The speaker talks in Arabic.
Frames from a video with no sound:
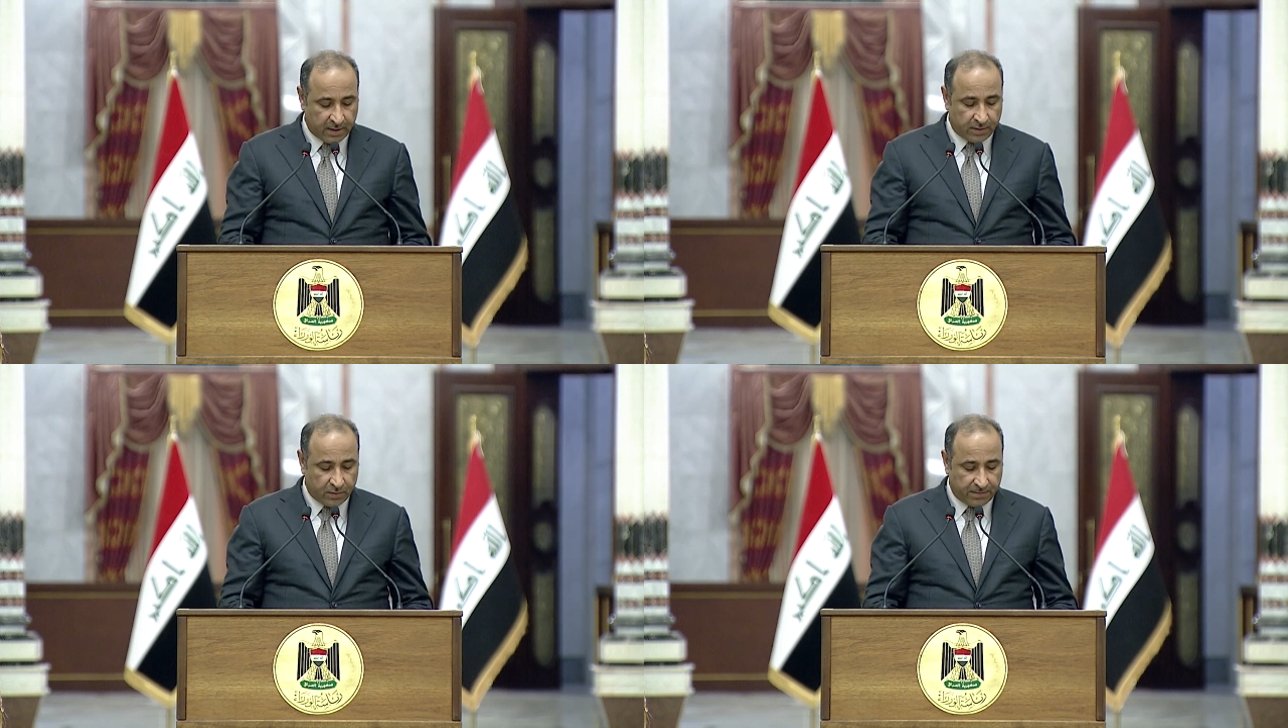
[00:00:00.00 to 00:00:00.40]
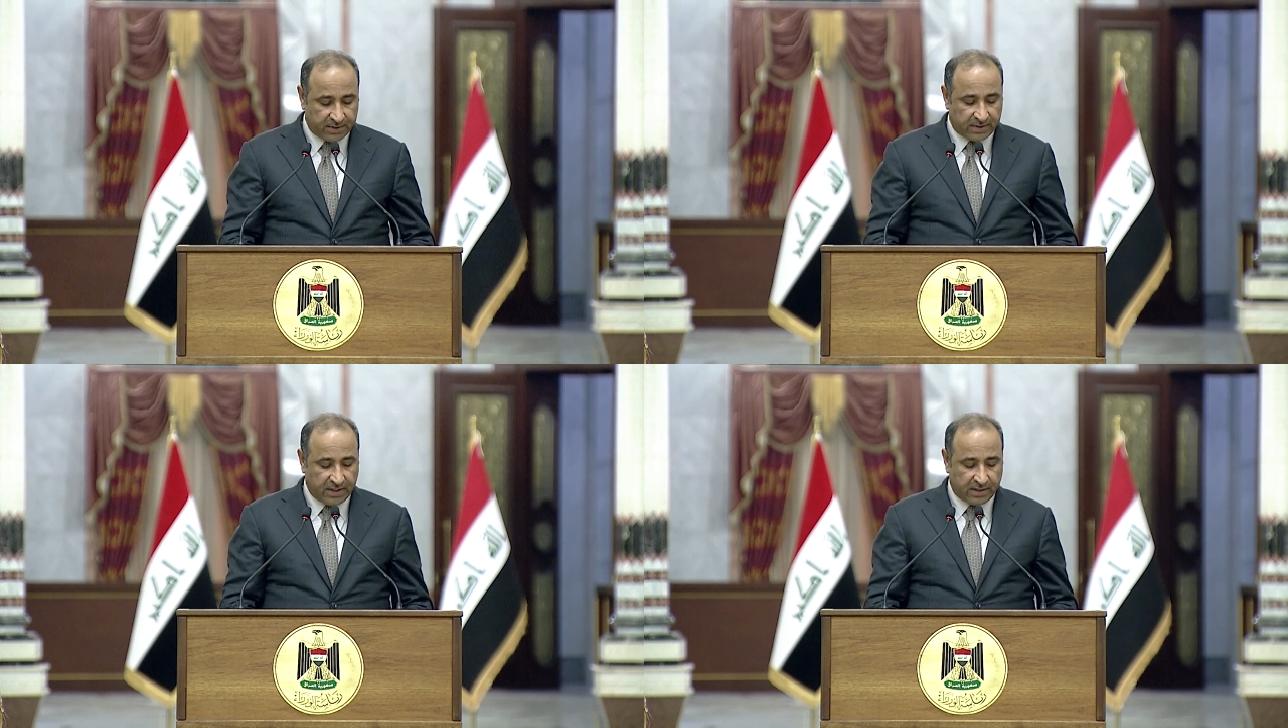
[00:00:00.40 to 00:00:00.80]
ثم
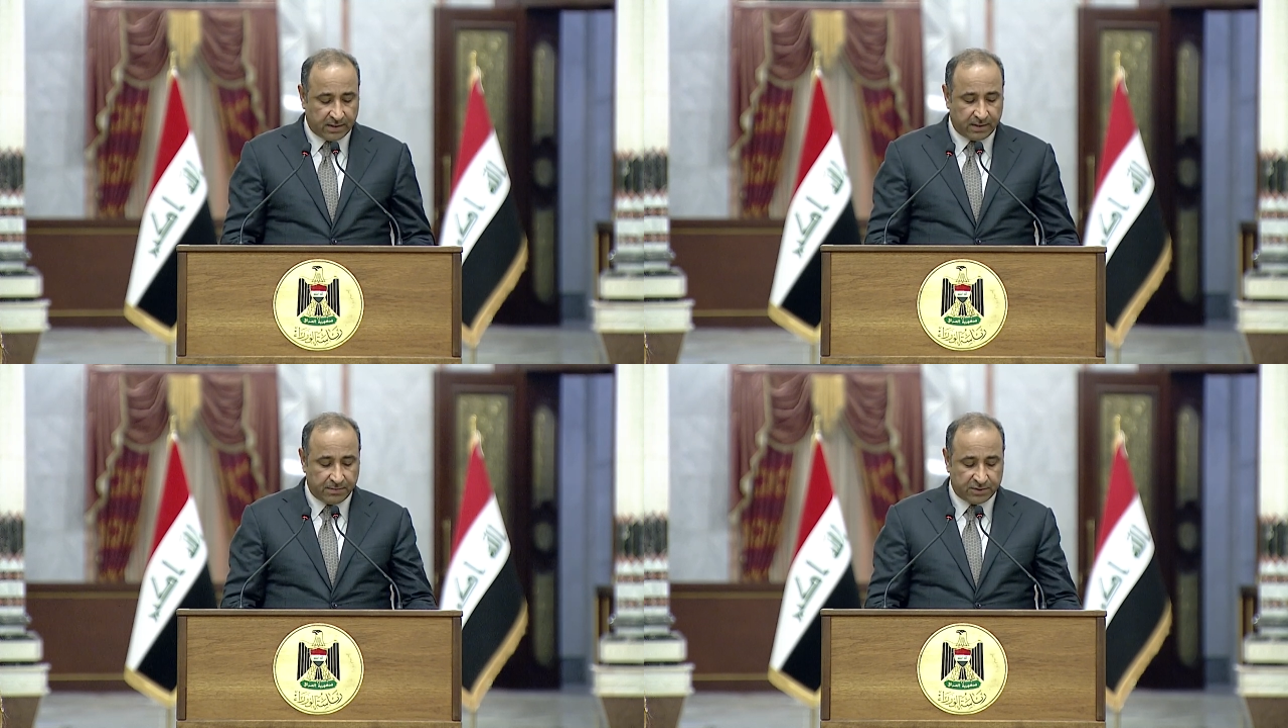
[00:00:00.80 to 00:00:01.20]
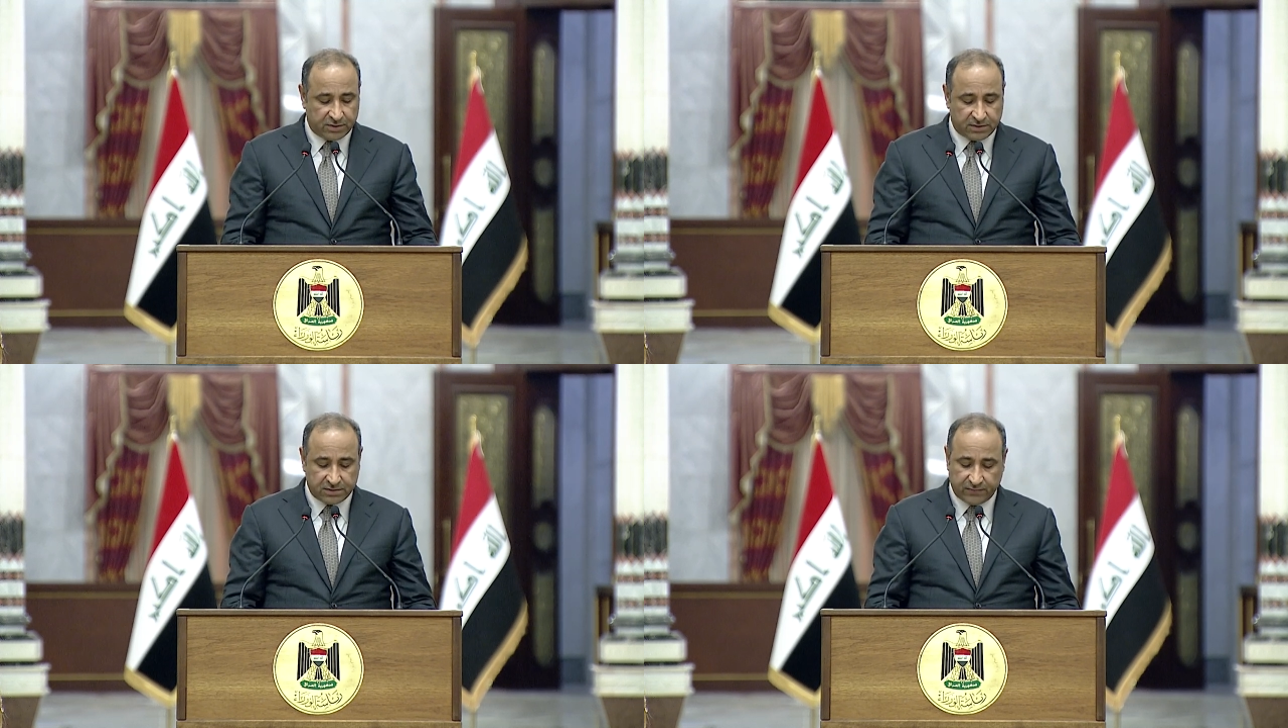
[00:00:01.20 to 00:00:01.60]
انطلق
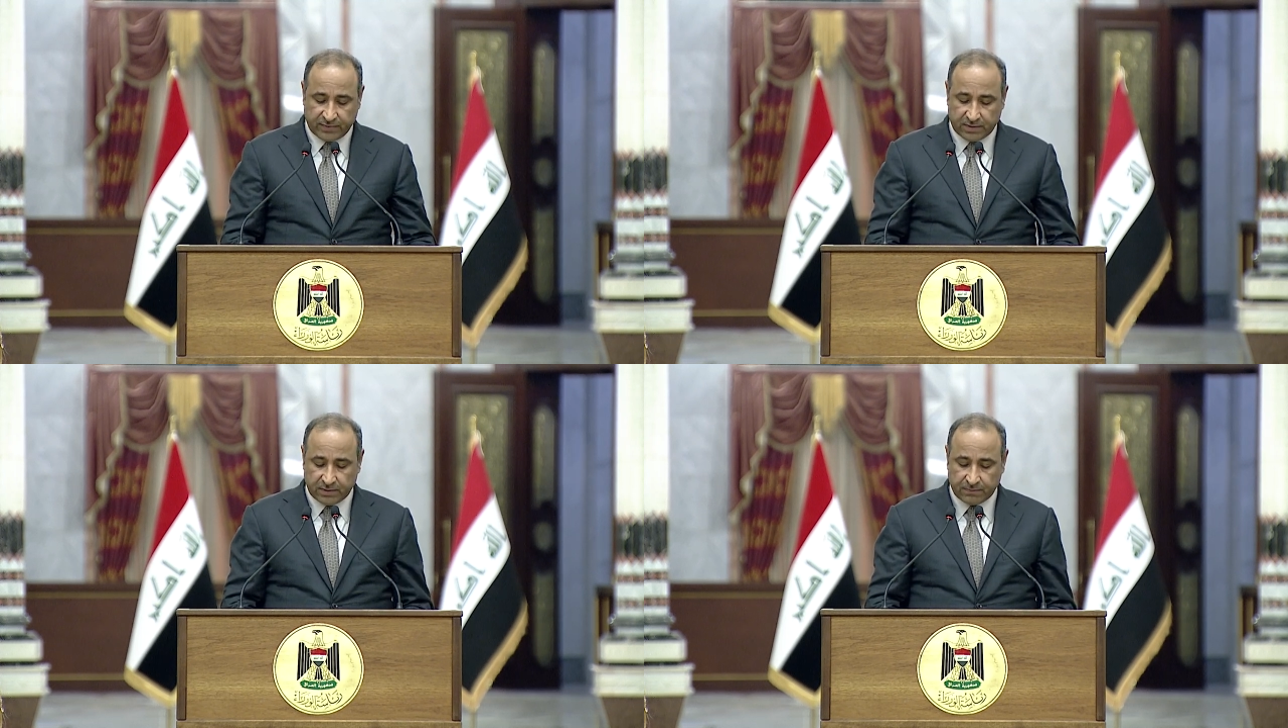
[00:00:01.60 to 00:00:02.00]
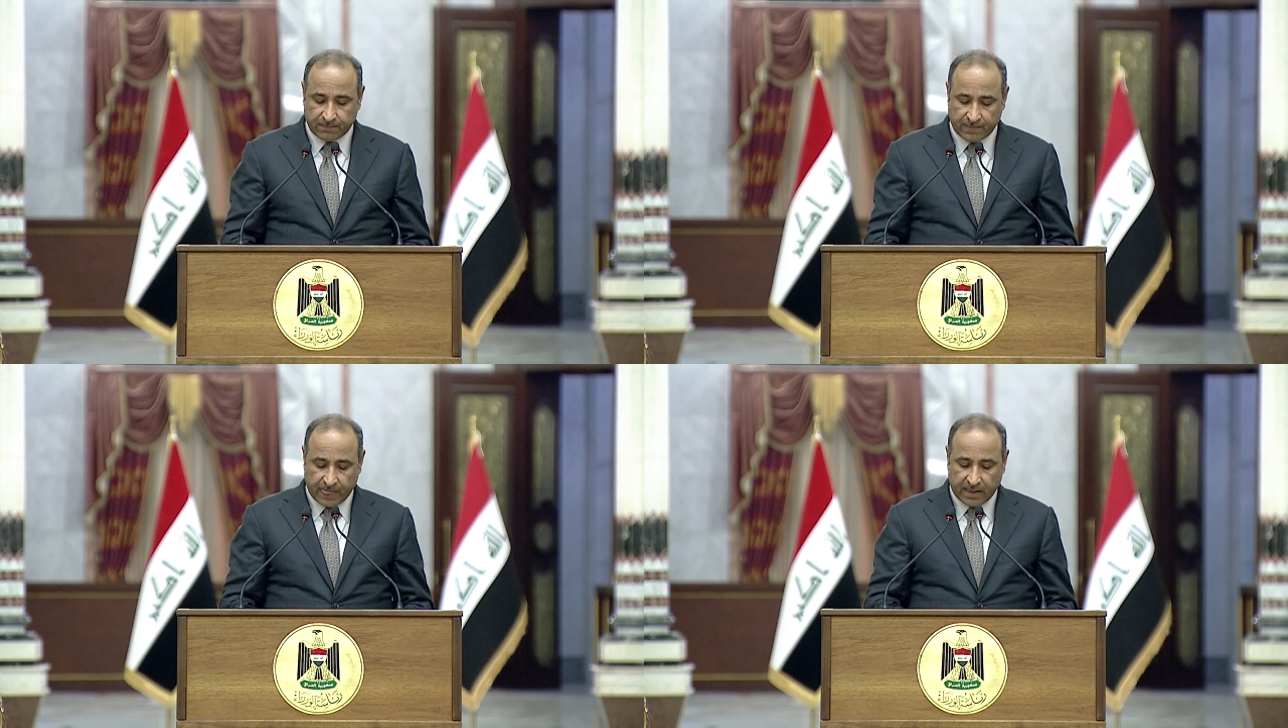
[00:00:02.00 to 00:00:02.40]
المجلس في
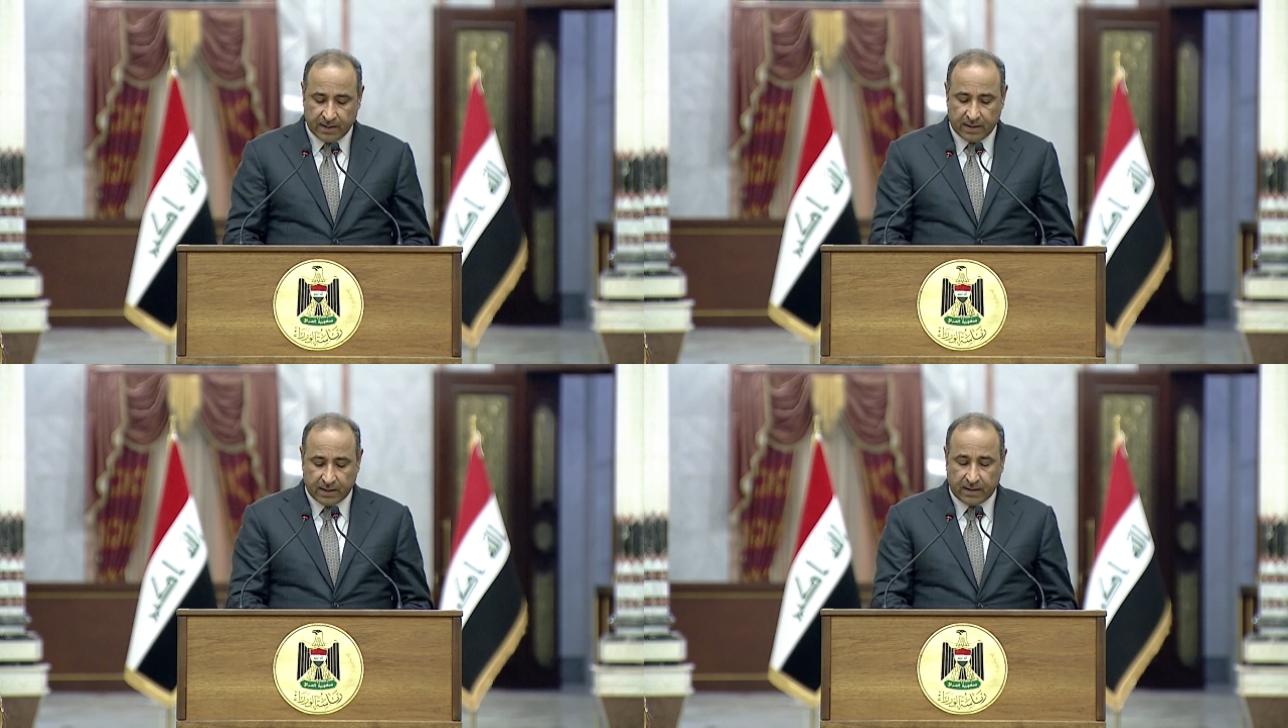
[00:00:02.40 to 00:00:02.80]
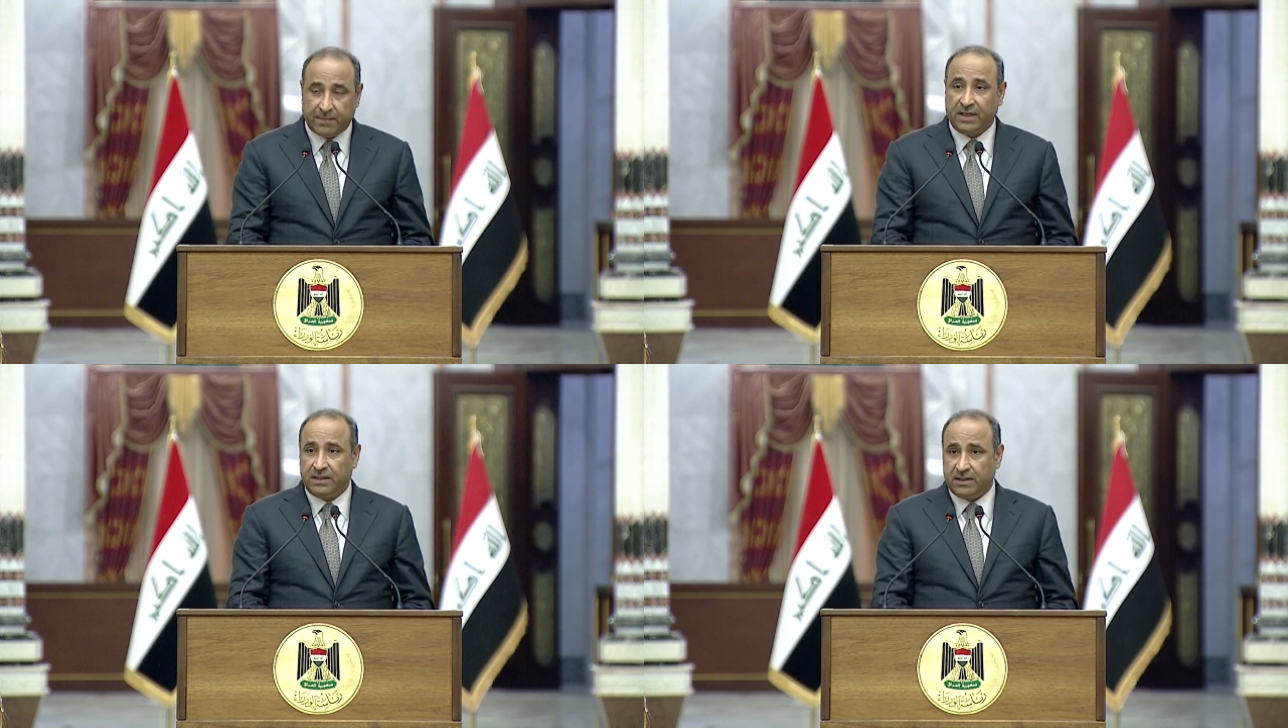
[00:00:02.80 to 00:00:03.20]
أعماله